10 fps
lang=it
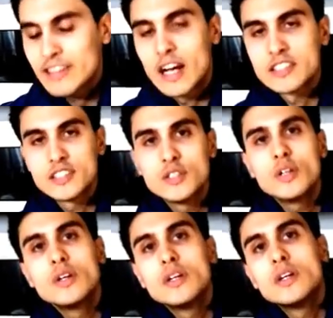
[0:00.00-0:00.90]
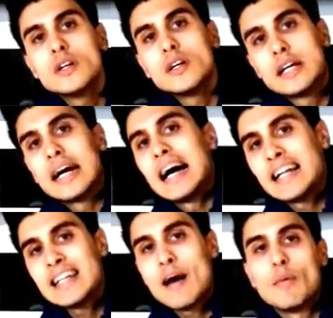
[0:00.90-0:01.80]
Fantastico.
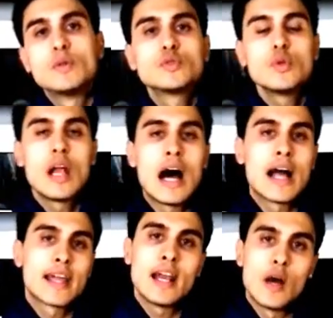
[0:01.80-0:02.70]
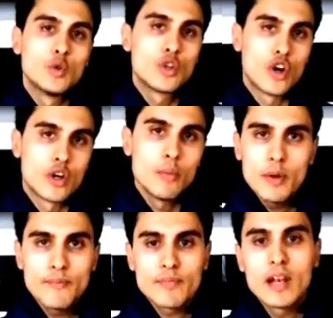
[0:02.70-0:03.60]
Andiamo sulla A che è
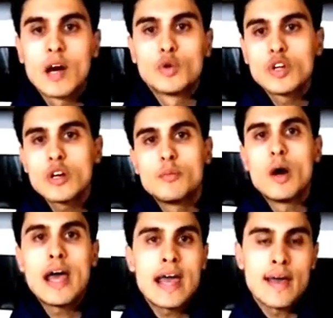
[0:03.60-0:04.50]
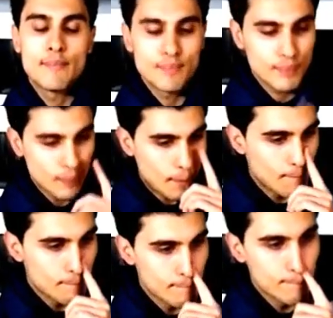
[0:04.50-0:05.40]
l'autonomo. L'autonomo è...
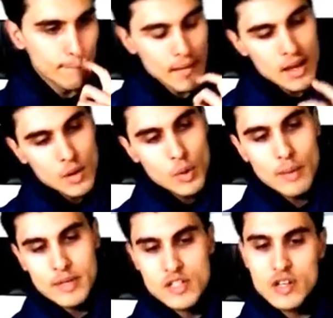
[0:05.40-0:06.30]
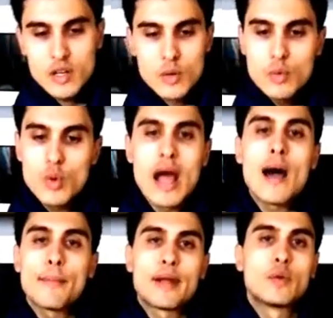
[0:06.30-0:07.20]
Mm, quella persona che
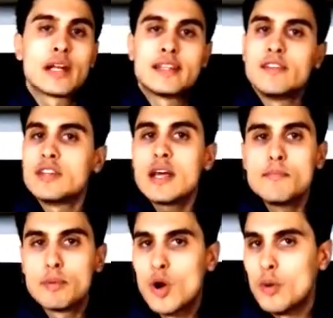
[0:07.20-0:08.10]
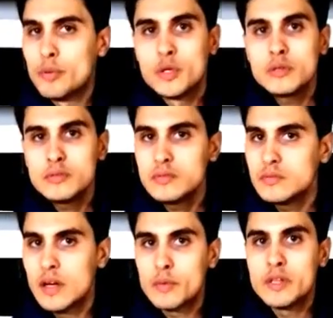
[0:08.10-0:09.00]
comunque apre un'attività in proprio,
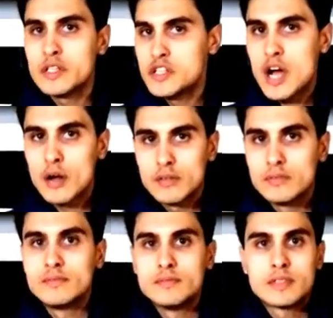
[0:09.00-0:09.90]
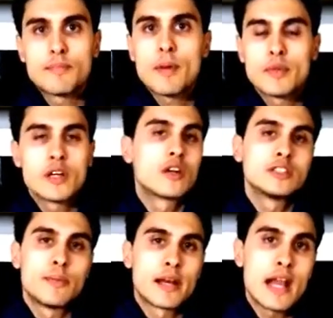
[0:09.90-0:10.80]
quindi già mm, sappiamo di
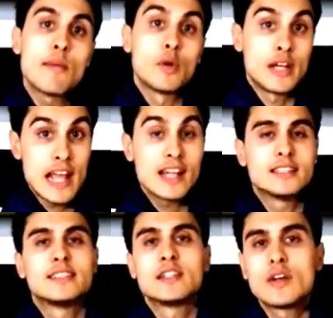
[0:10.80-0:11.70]
che cosa parliamo, nel